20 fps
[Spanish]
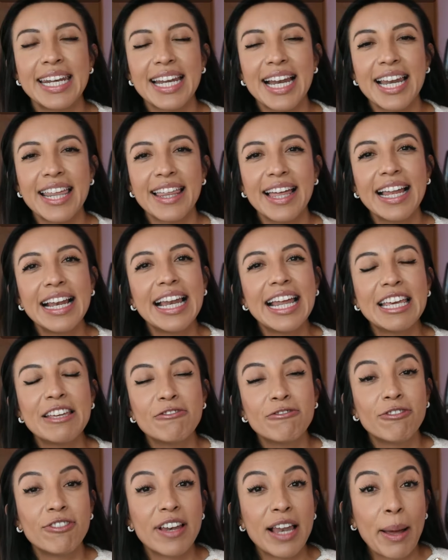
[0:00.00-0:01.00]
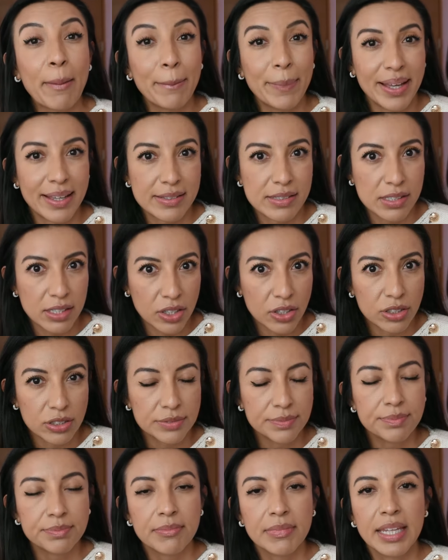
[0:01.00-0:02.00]
realidad la
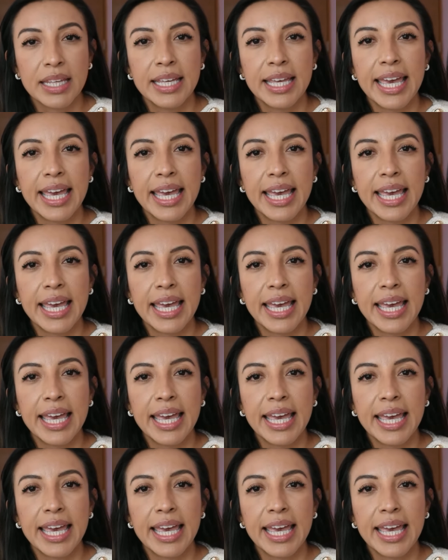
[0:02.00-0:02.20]
inflamación